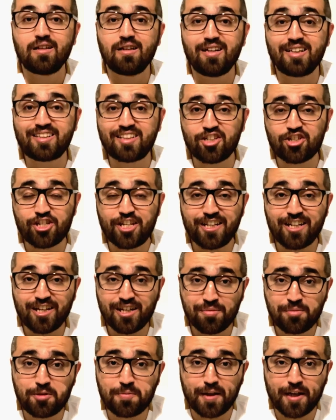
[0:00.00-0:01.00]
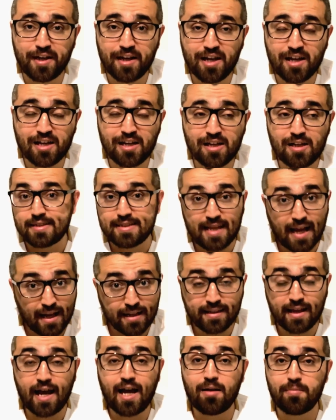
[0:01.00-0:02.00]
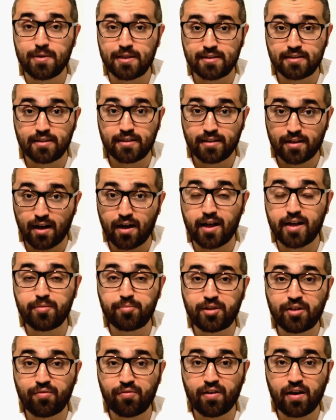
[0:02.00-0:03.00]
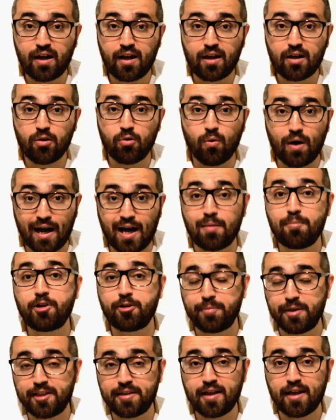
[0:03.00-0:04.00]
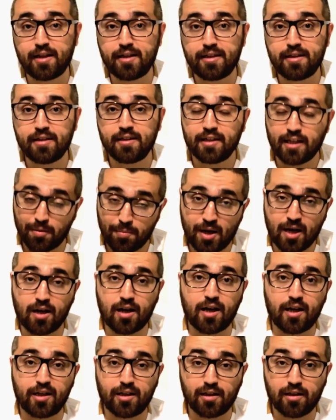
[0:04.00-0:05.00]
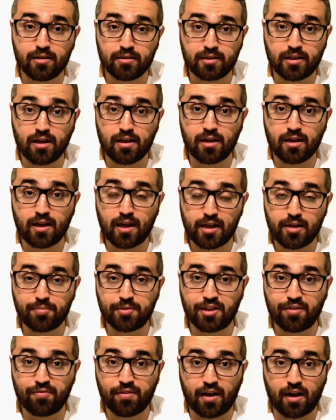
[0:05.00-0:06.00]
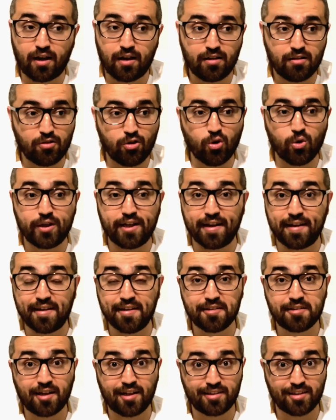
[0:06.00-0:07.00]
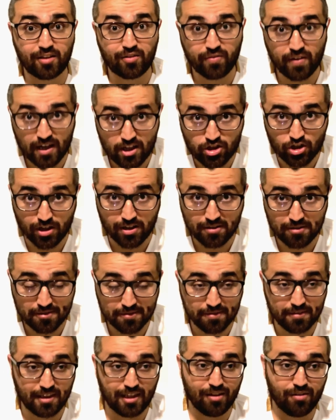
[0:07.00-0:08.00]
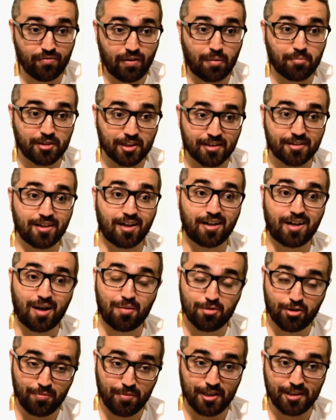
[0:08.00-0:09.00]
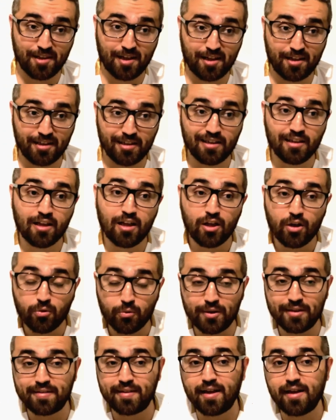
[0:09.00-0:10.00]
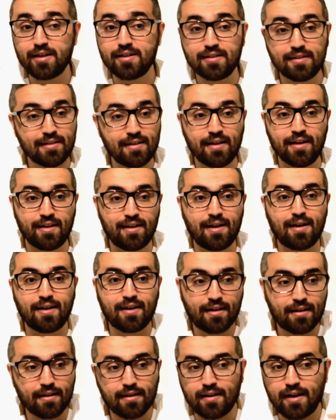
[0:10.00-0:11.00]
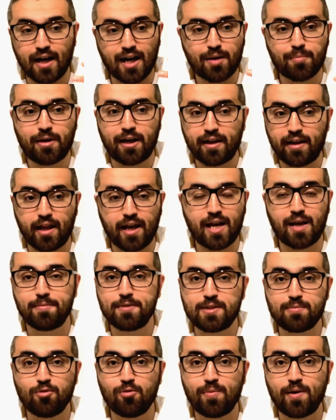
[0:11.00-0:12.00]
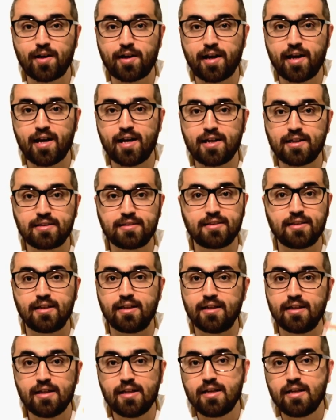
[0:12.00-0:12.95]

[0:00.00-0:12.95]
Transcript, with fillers: التشكيلة اللي بتمناها سعد أحمد كقلب دفاع وعمر ميداني كمان كقلب دفاع هون أكيد رح تتفاجأ كيف عم تختار عمر ميداني وانت لك أربع إلى خمس مباريات آه،